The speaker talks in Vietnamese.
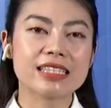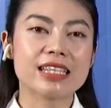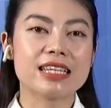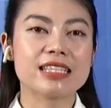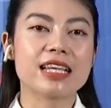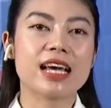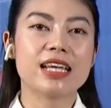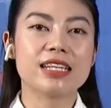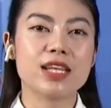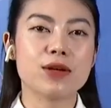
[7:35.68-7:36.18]
dành thời
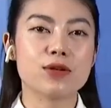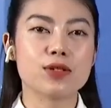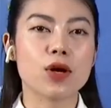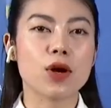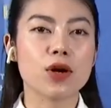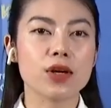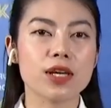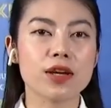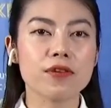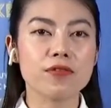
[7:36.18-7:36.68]
gian theo
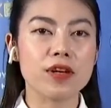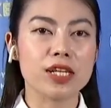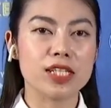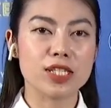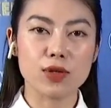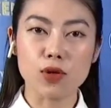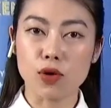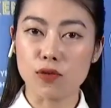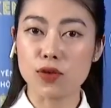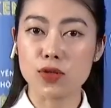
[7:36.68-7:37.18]
dõi phần
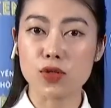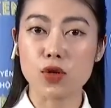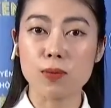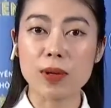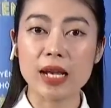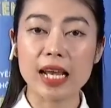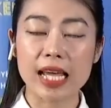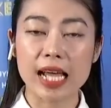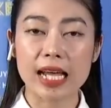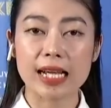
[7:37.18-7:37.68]
trao đổi vừa rồi
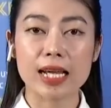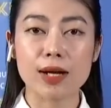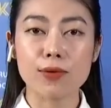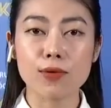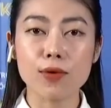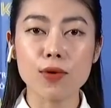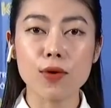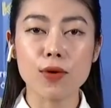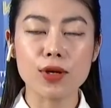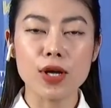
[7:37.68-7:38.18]
bên lề hành lang
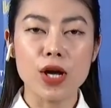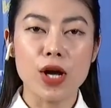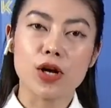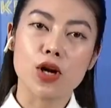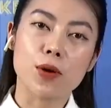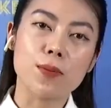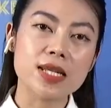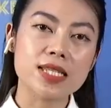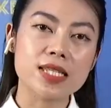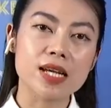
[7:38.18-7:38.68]
Quốc hội.
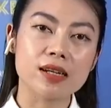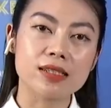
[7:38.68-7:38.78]
Còn bây